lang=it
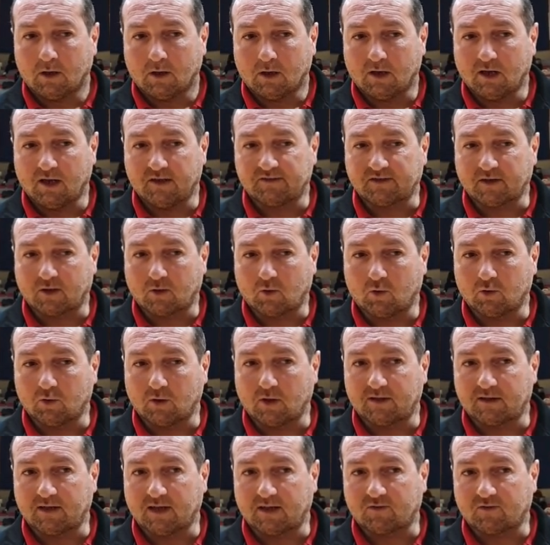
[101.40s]
Il secondo e
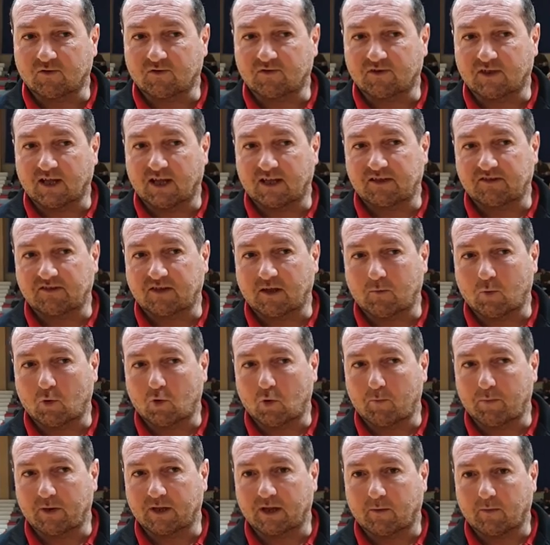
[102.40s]
il terzo set siamo
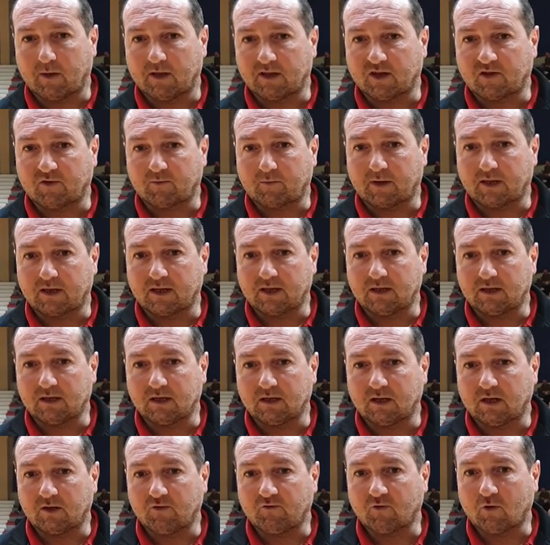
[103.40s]
completamente spariti
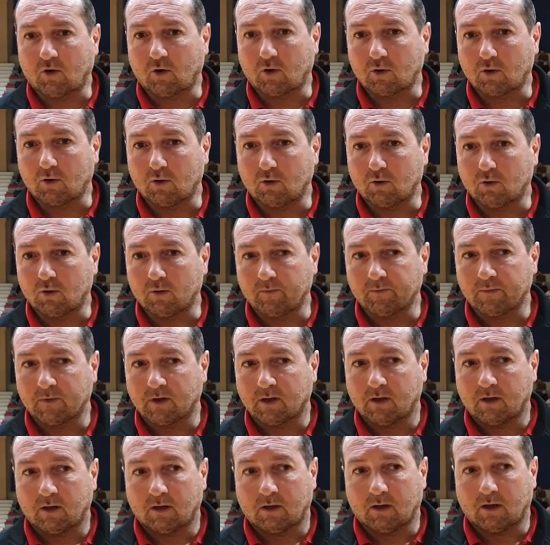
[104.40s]
dal gioco,
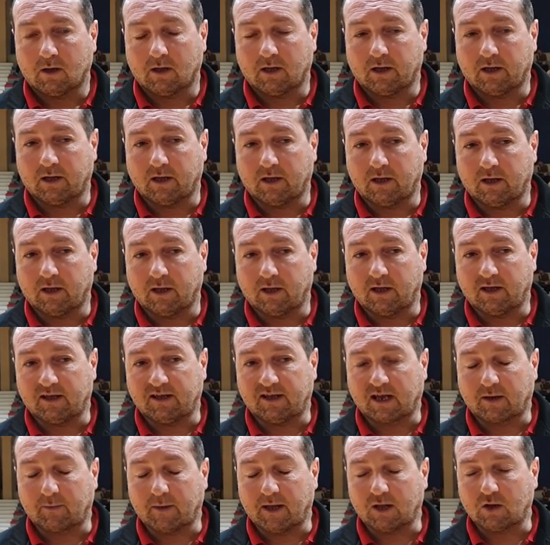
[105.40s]
eh,
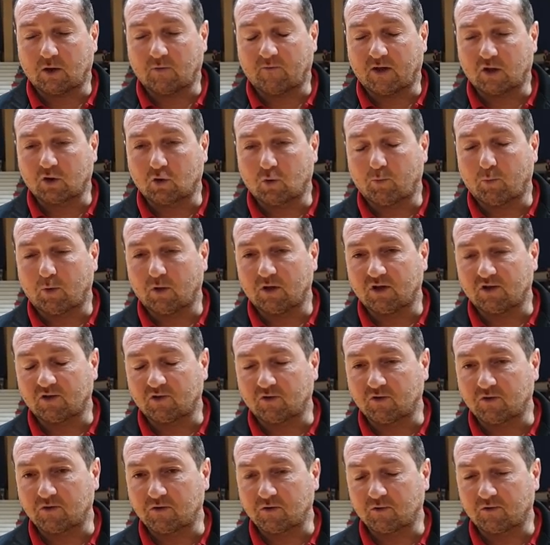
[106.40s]
chiaramente ho fatto un po' di
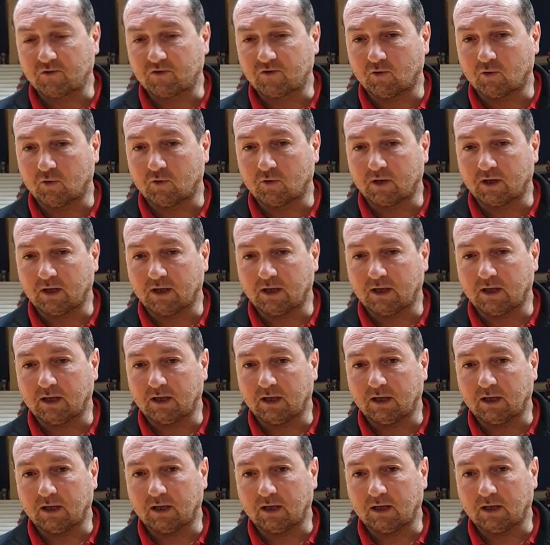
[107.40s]

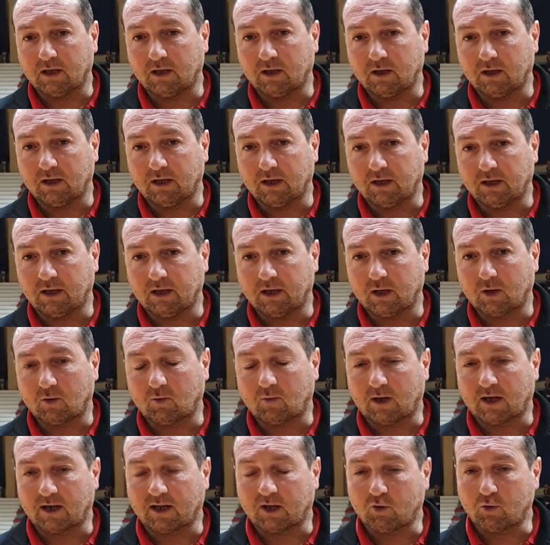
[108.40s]
sostituzioni,
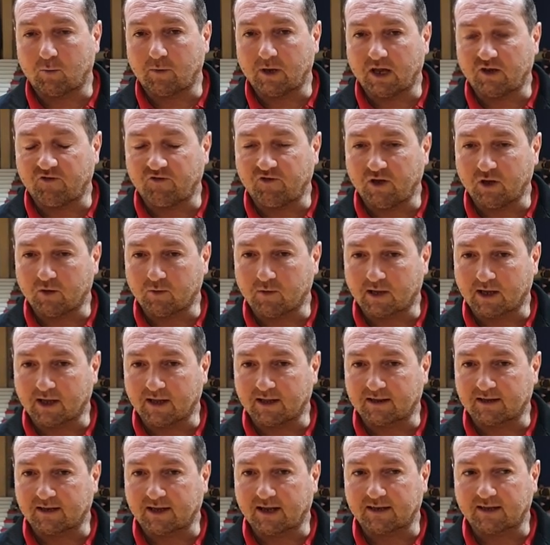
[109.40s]
qualche 2005 che è
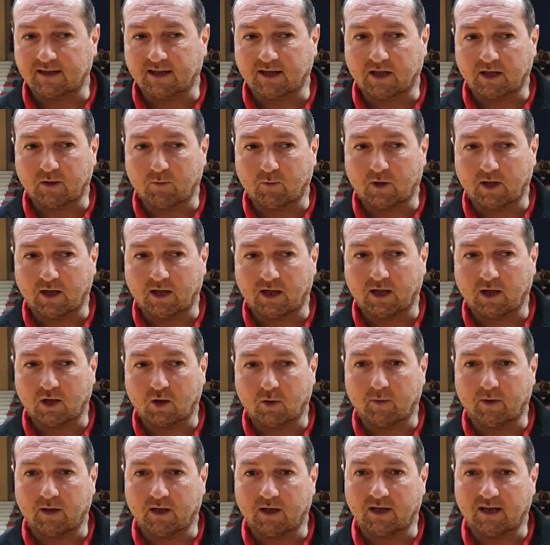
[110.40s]
entrata come,
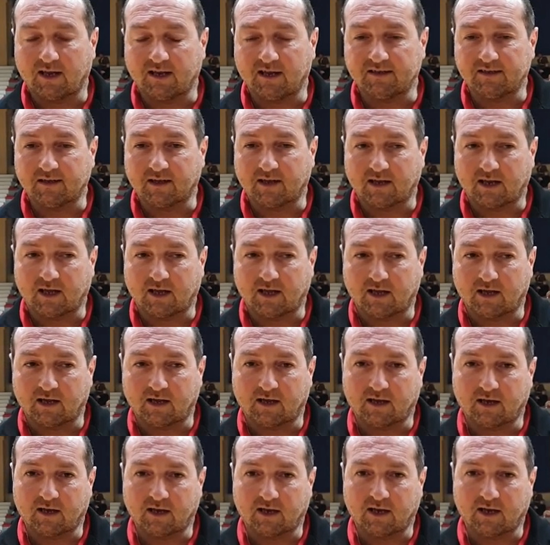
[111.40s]
come
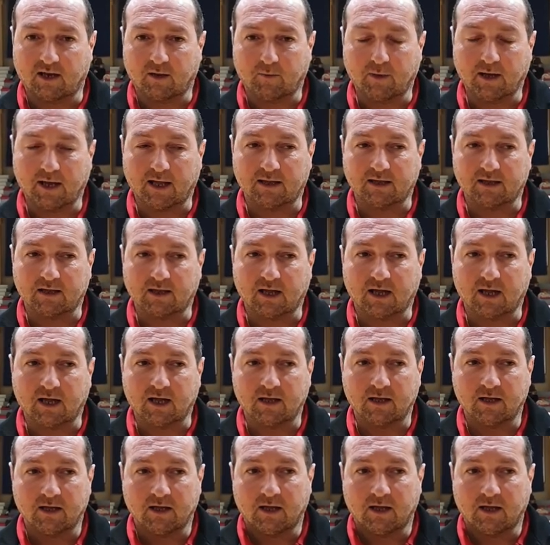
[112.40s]
la, la betta,